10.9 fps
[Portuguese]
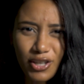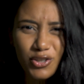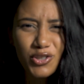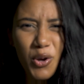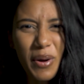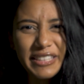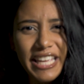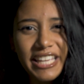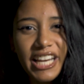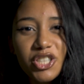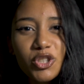eu sou uma
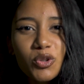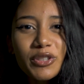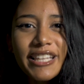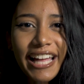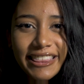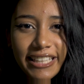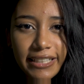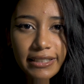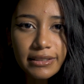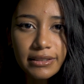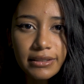negra estudada.
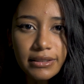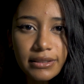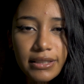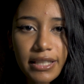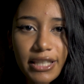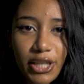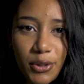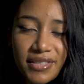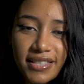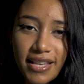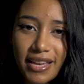E eu
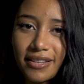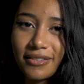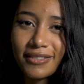sei.